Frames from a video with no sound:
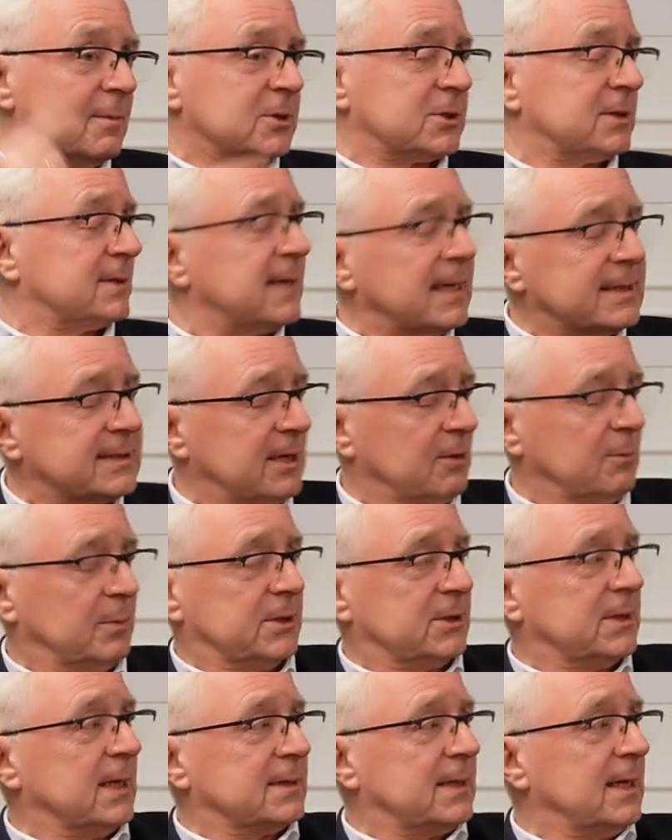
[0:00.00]
może
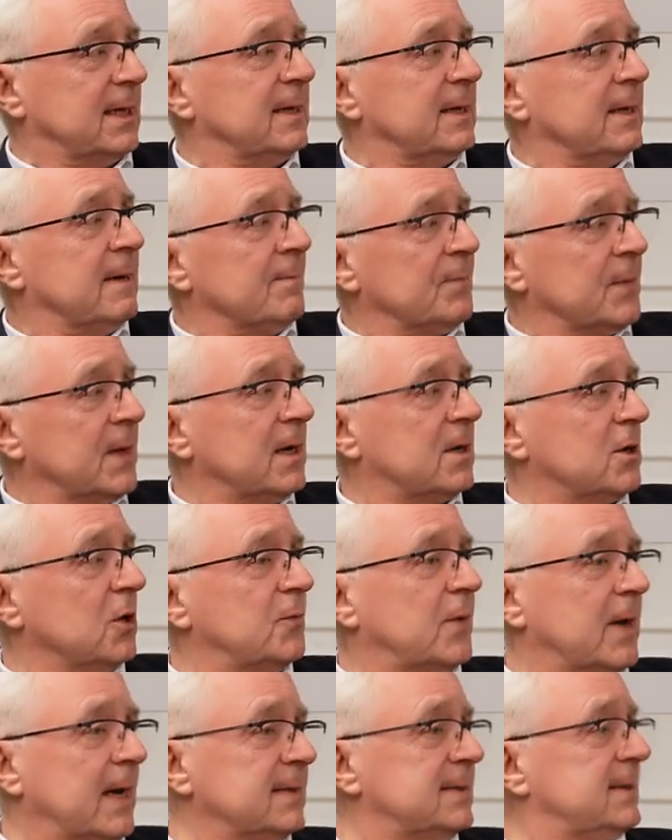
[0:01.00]
zajrzałbyś na te e,
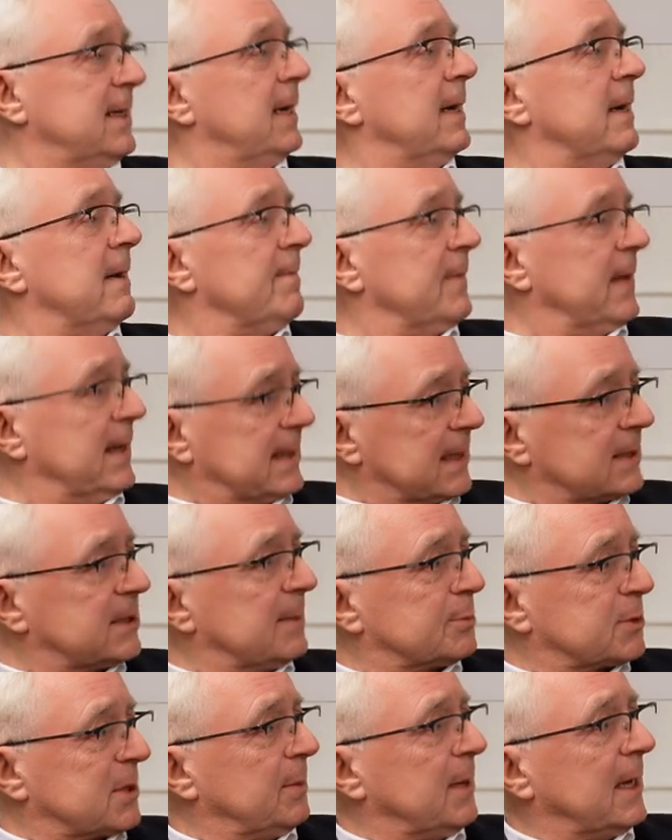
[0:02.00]
konferencje. I tak
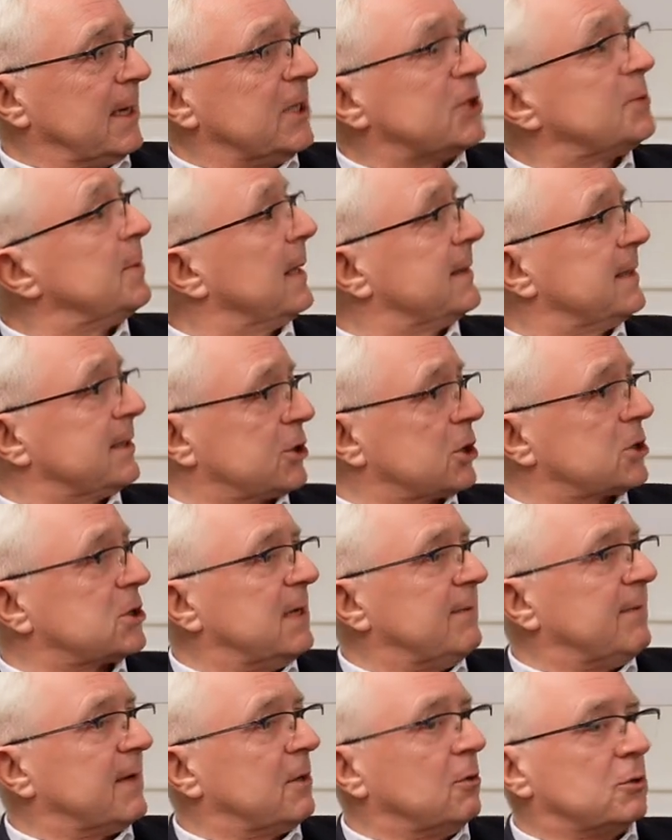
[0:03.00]
się przebijaliśmy, a tych
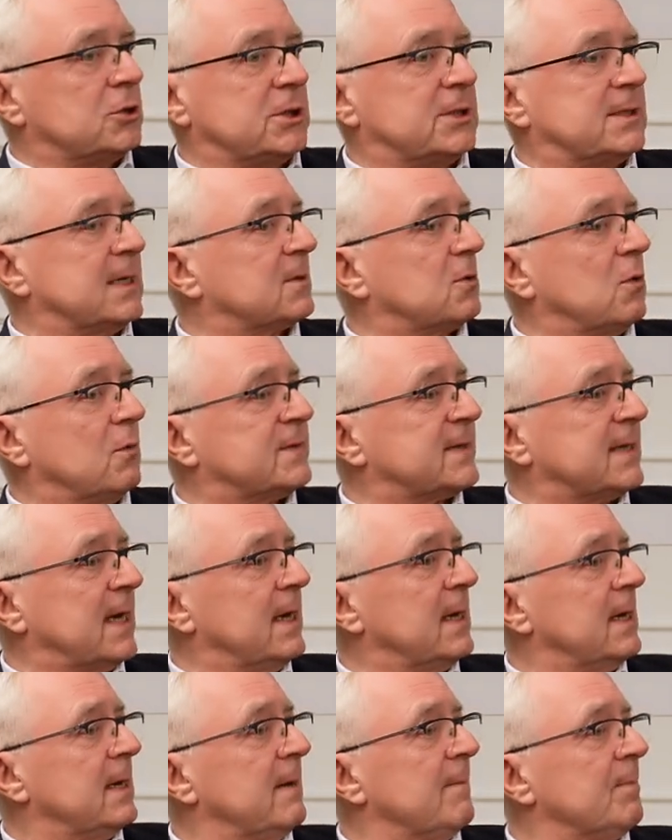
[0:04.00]
życzliwych ludzi
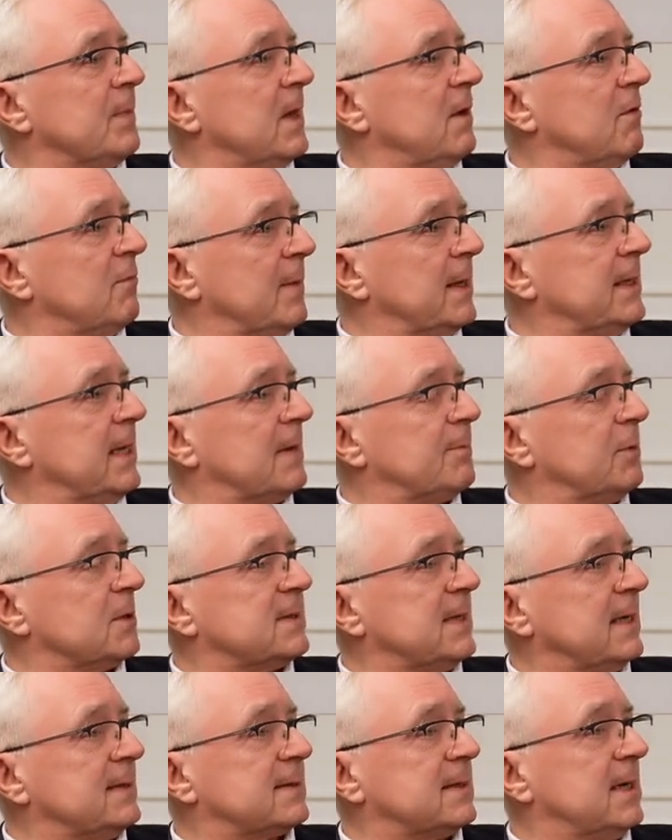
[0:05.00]
siatkówce w mediach
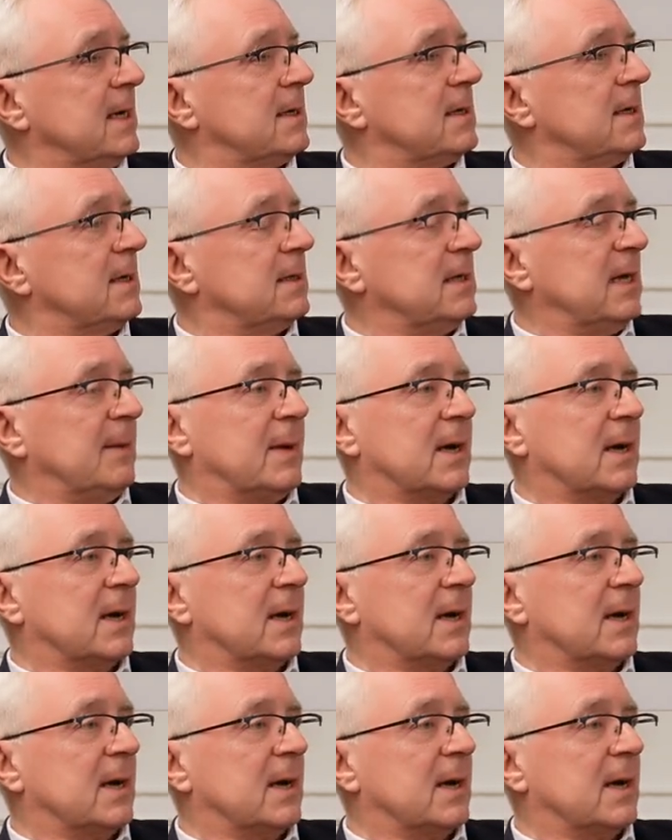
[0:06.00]
poznańskich e, nie